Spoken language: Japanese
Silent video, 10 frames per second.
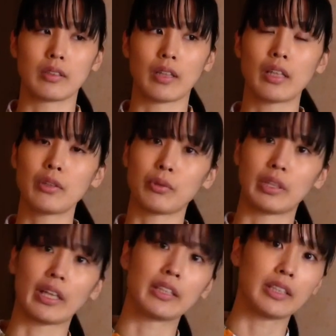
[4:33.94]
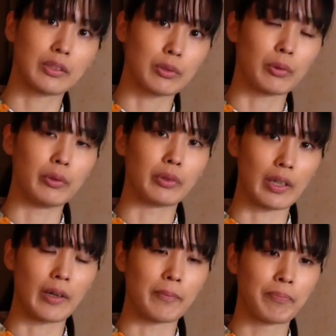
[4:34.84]
何より大切という
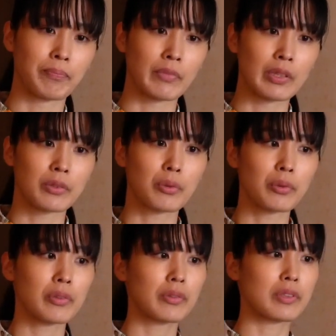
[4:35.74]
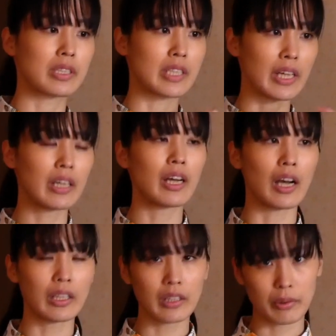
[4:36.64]
かそういう時間が
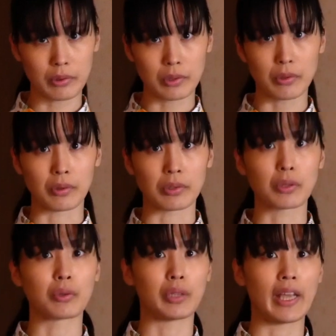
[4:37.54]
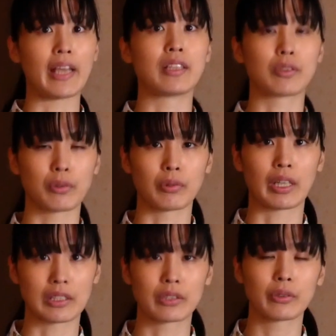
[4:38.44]
あってこそ外で演奏の
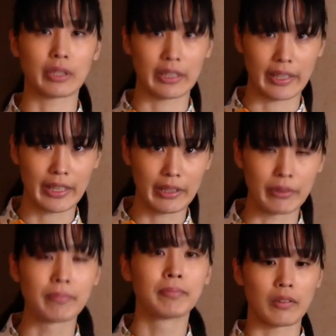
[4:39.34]
活動ができる